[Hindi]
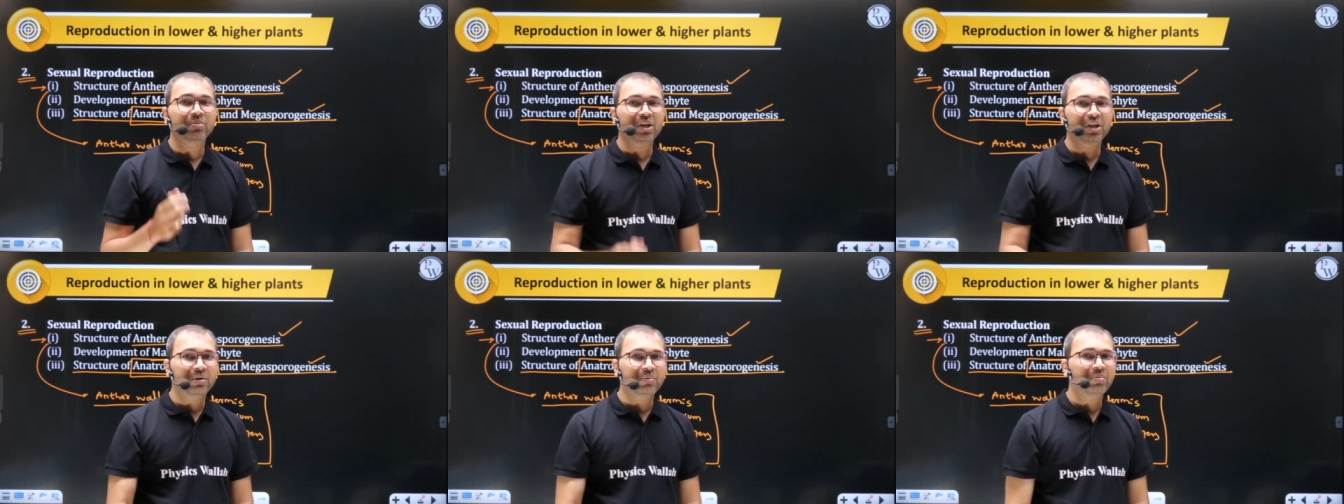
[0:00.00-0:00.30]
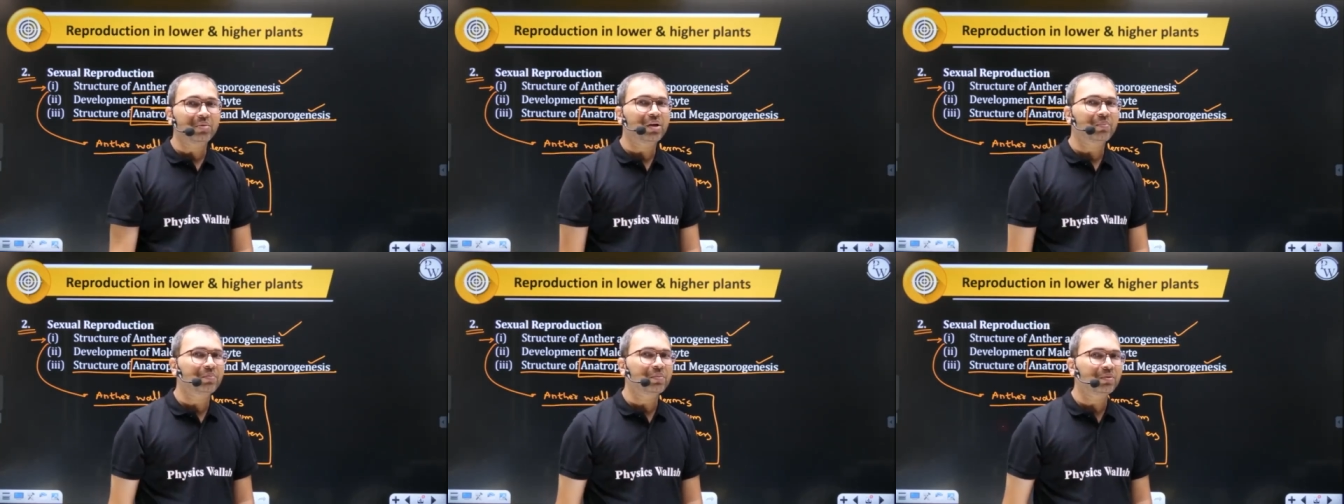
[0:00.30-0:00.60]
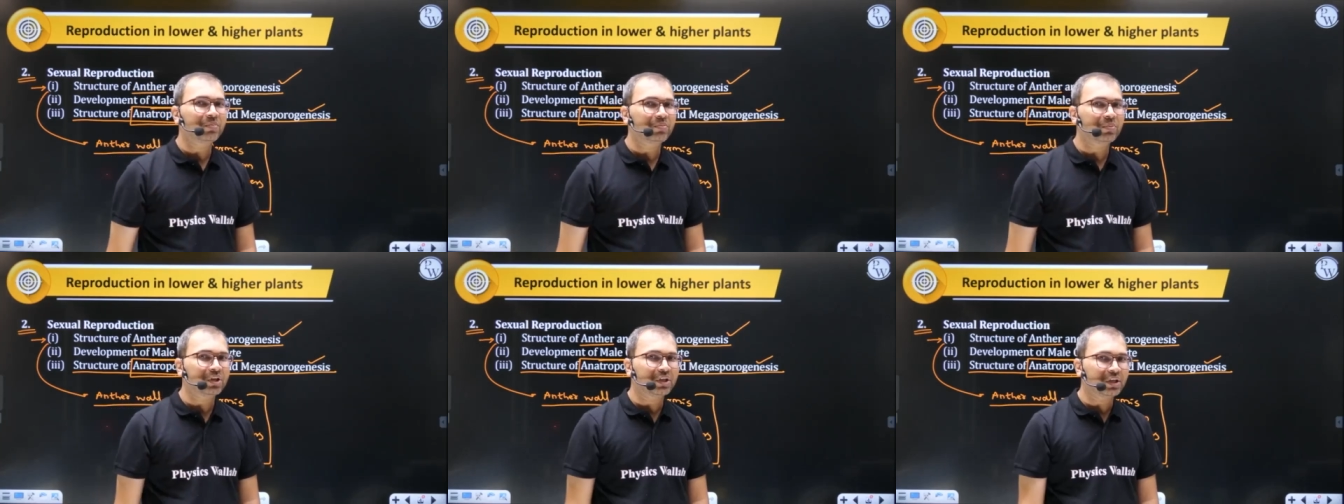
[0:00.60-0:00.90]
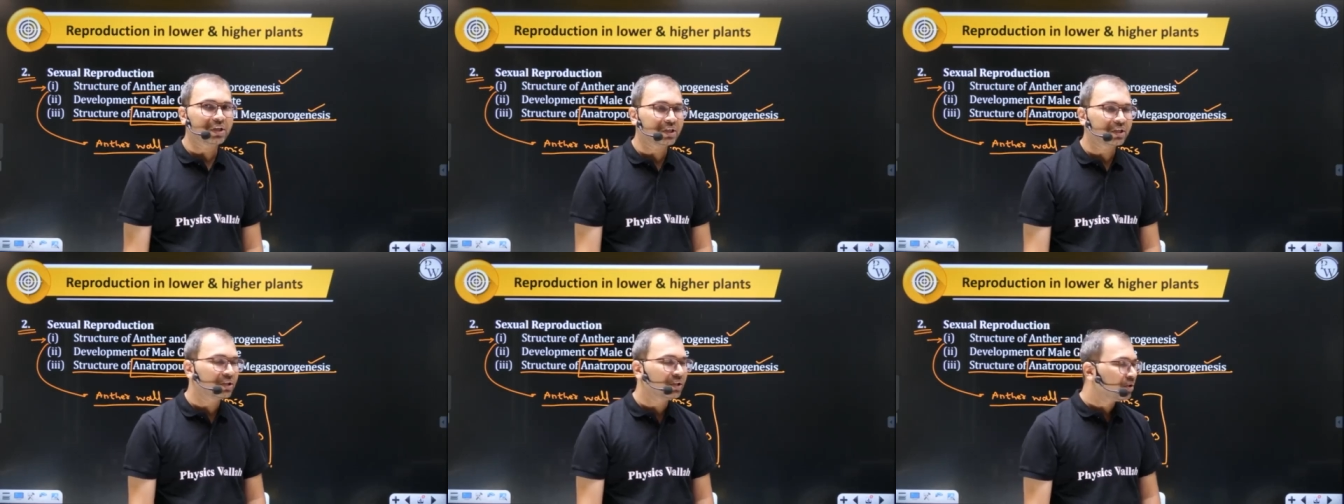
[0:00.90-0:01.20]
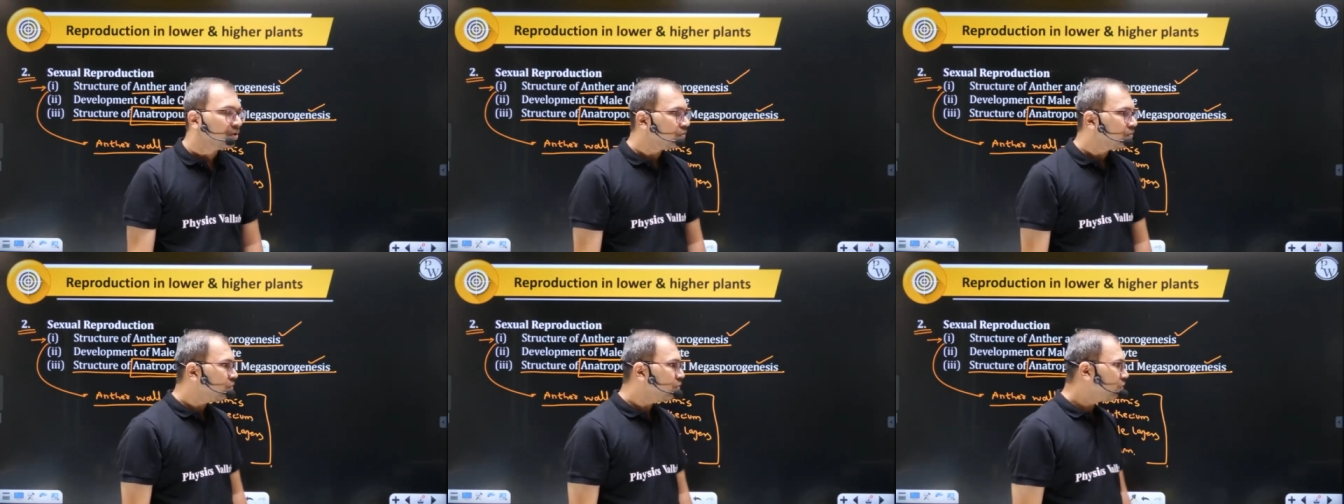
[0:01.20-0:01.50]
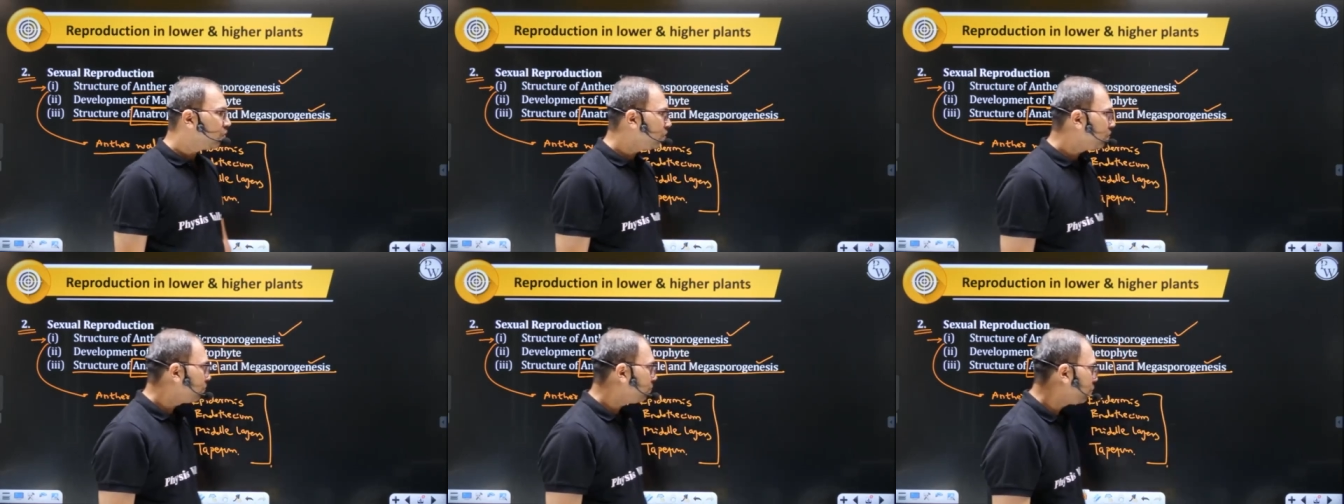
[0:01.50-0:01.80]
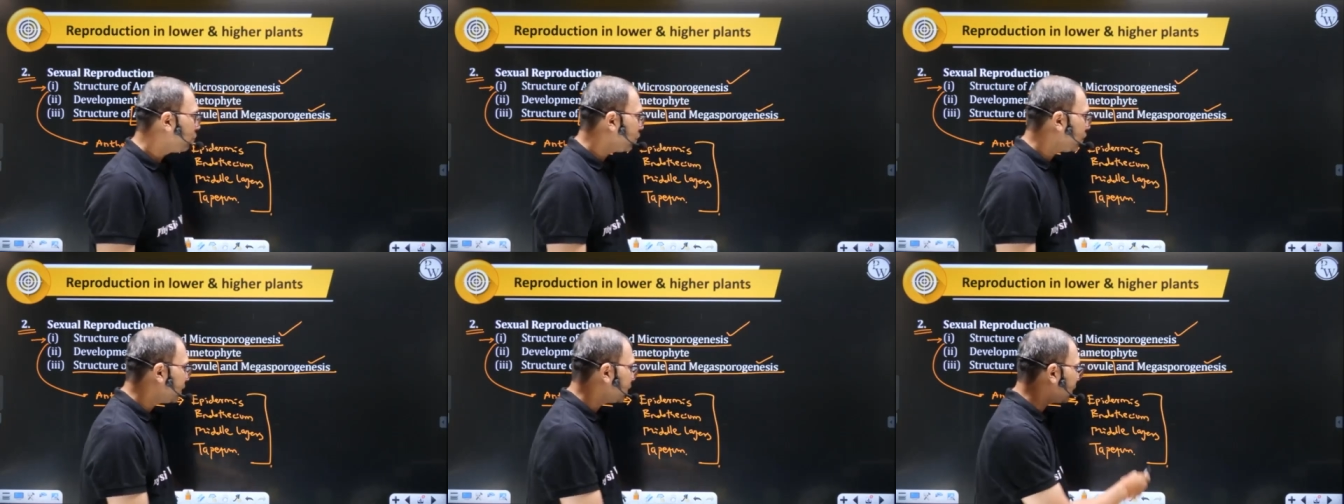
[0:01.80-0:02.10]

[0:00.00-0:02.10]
बारे में आपने पढ़ा है वो पॉइंट